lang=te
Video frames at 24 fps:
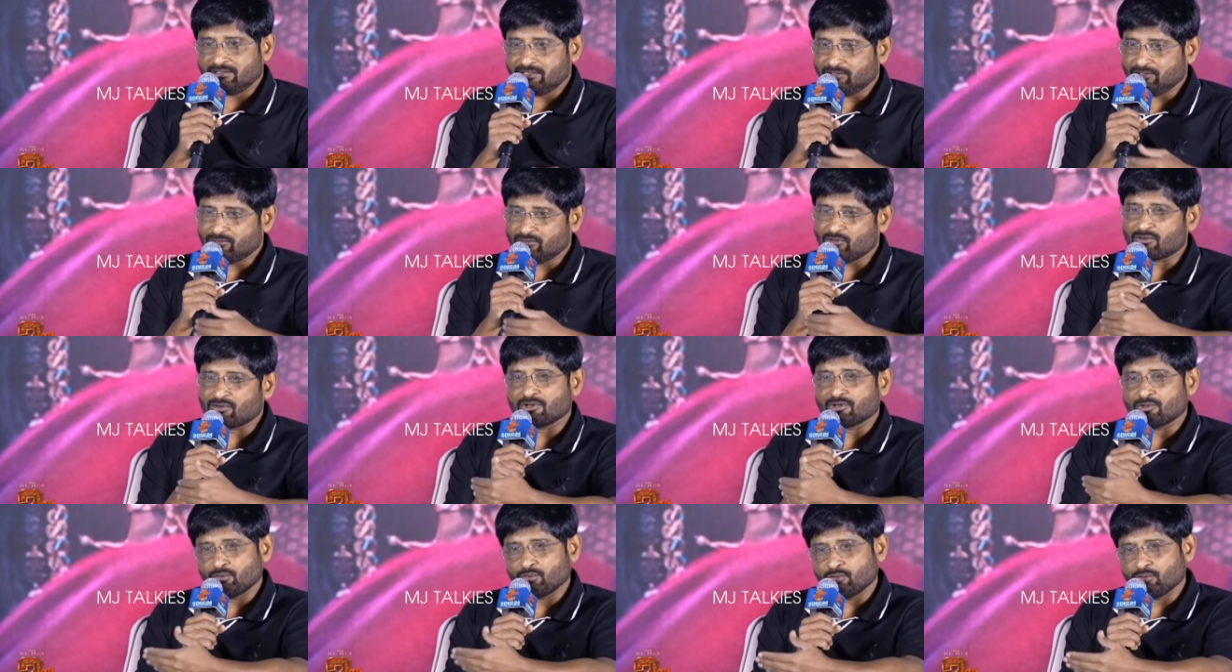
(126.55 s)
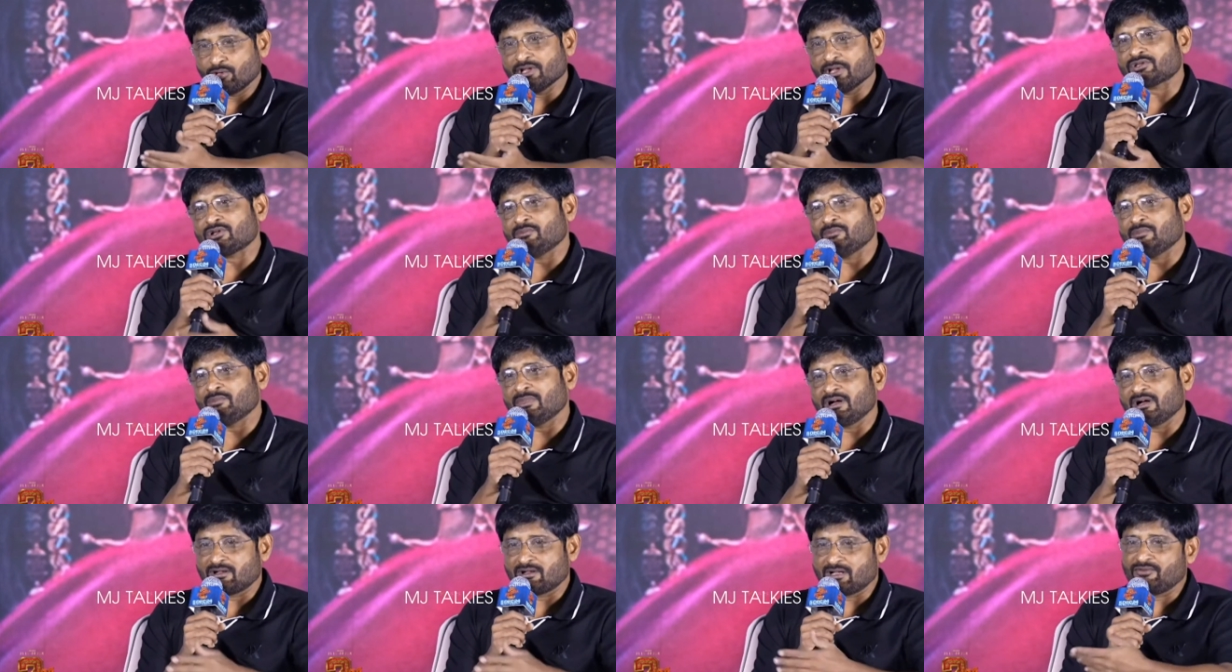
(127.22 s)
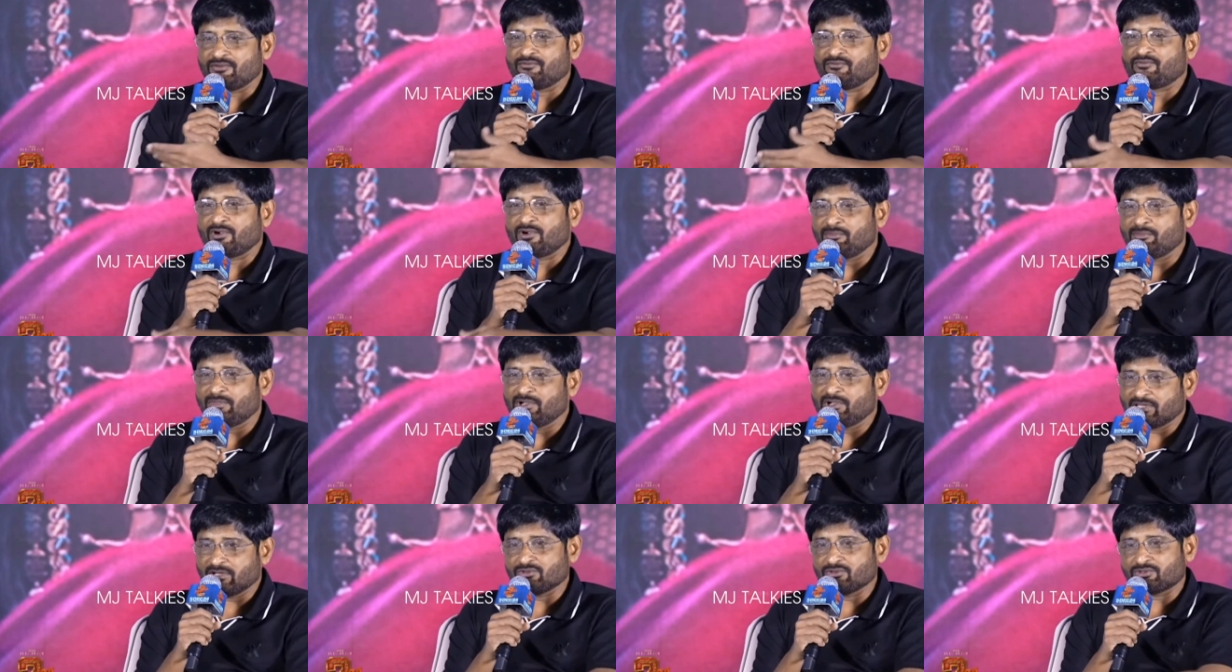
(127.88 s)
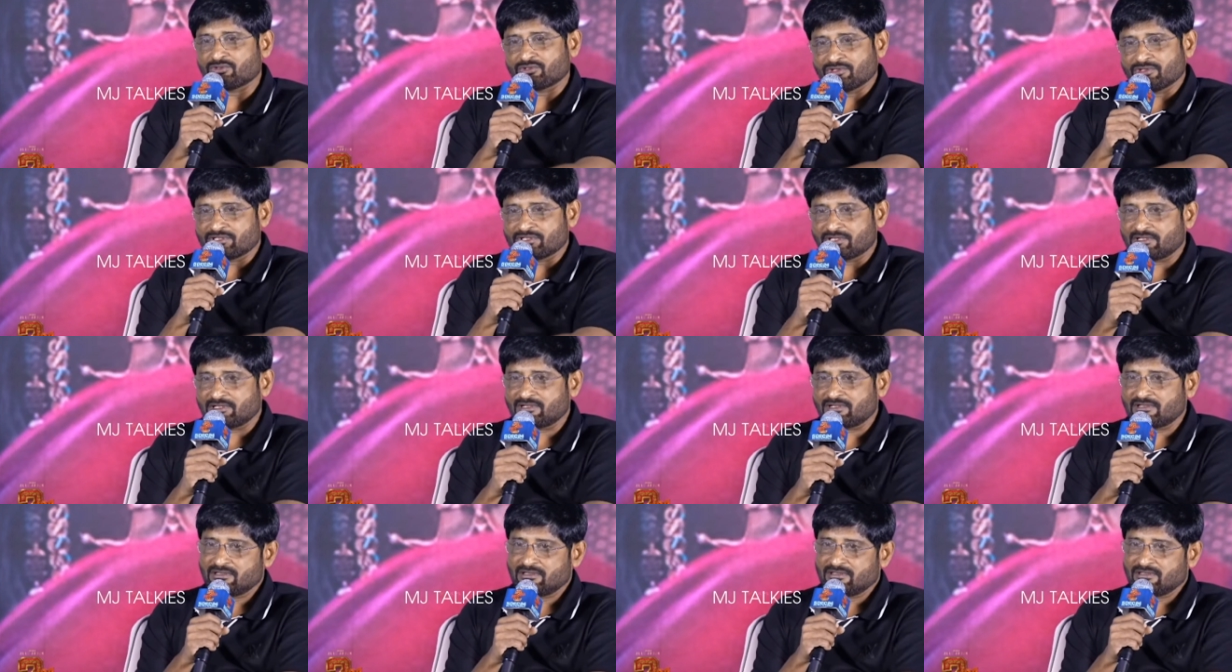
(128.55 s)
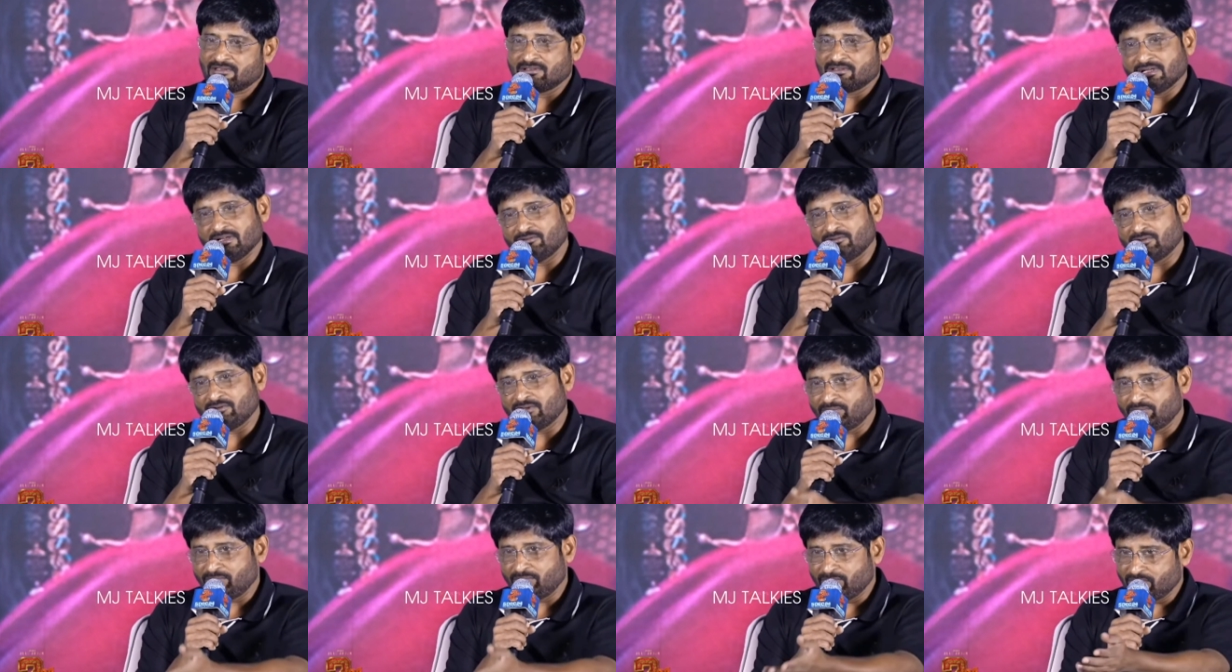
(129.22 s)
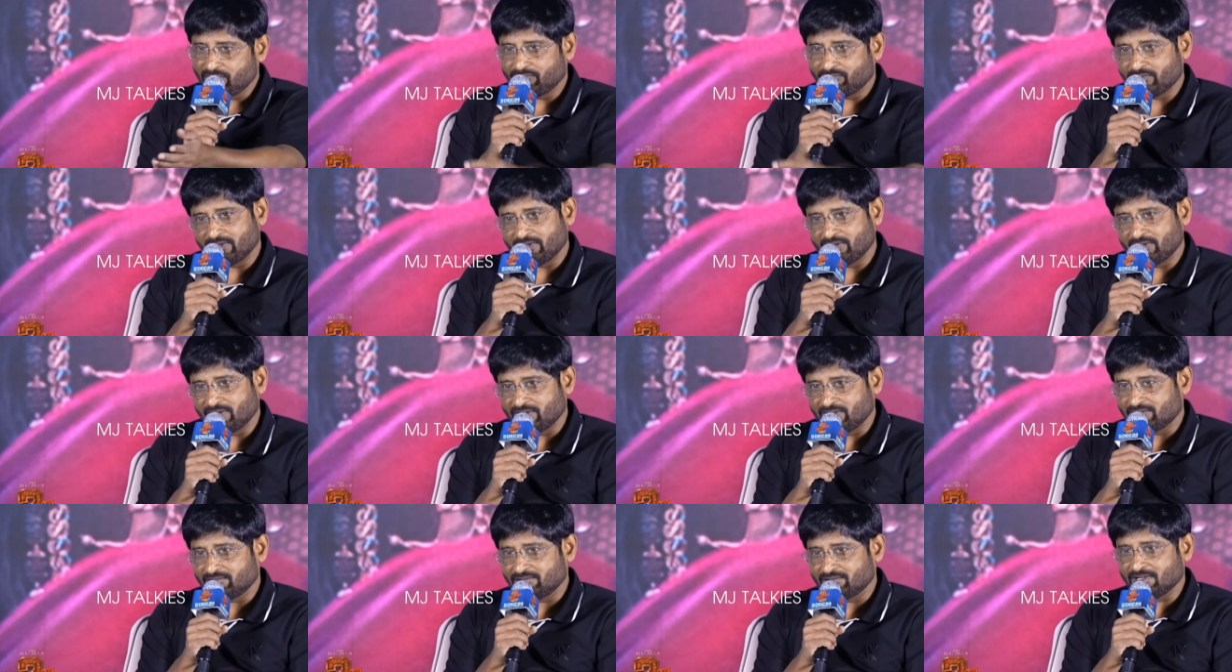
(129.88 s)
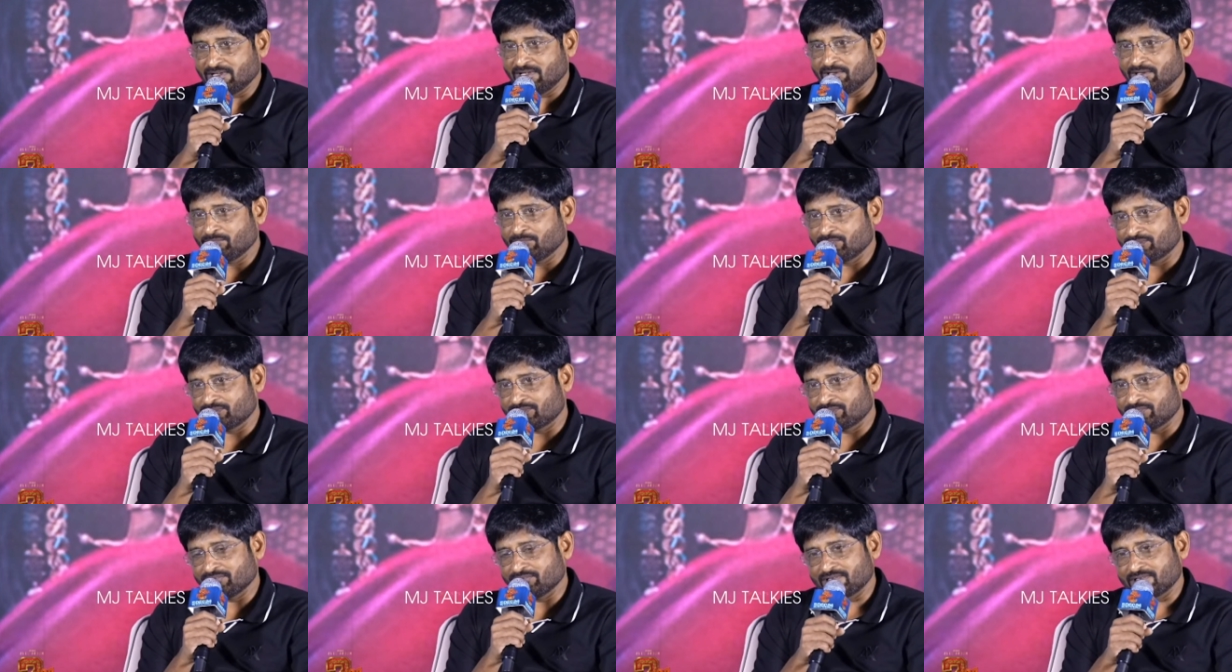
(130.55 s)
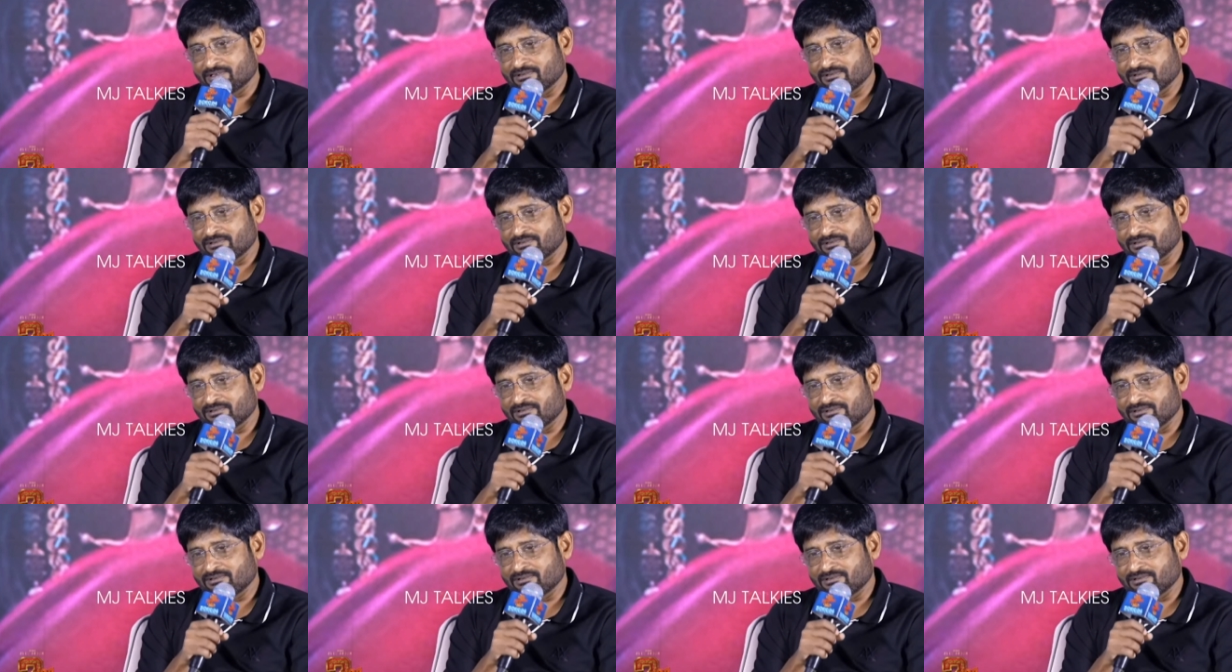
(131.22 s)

ఇంకొక టూ డేస్లో మాకు కన్ఫామ్గా తెలుస్తుంది సార్ తెలియగానే మీకు వెంటనే తెలియపరుస్తాం